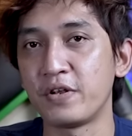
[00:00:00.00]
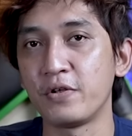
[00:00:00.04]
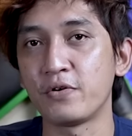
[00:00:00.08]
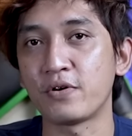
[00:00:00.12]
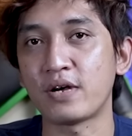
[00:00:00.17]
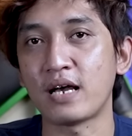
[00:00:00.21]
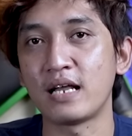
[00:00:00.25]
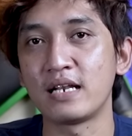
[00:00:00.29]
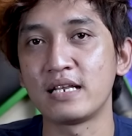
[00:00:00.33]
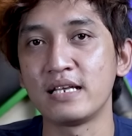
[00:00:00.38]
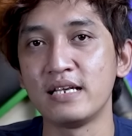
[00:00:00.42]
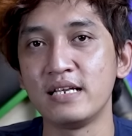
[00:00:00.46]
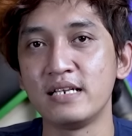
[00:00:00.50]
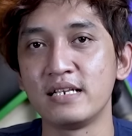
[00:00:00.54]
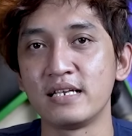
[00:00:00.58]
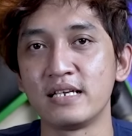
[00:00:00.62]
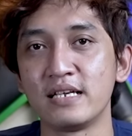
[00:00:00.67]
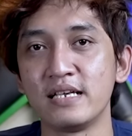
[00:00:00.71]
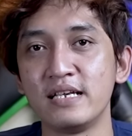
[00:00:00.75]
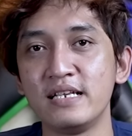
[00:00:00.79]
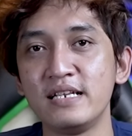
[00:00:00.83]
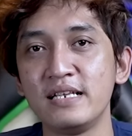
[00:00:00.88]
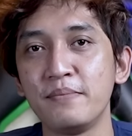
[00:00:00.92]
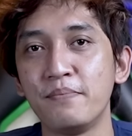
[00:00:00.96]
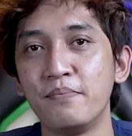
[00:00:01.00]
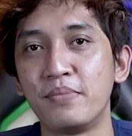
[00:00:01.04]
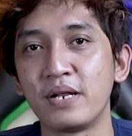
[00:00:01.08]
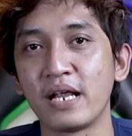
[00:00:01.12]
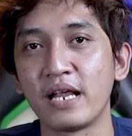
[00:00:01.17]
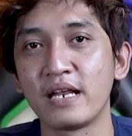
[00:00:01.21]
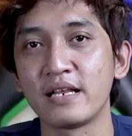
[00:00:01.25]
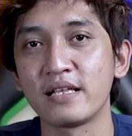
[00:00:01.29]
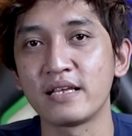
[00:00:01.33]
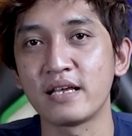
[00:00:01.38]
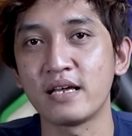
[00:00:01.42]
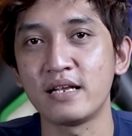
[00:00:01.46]
video kali ini, ini
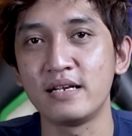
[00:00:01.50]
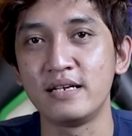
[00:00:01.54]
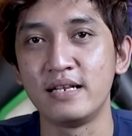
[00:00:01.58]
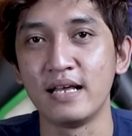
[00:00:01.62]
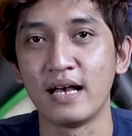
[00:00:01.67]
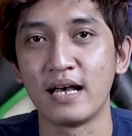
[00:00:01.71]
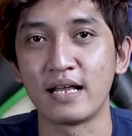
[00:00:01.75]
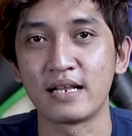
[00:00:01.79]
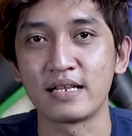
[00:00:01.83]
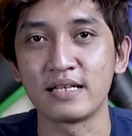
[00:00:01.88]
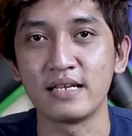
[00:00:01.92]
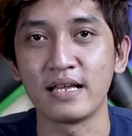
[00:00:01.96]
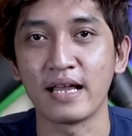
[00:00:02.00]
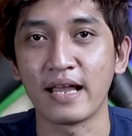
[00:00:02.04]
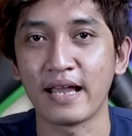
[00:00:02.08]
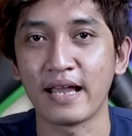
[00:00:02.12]
brandnya dari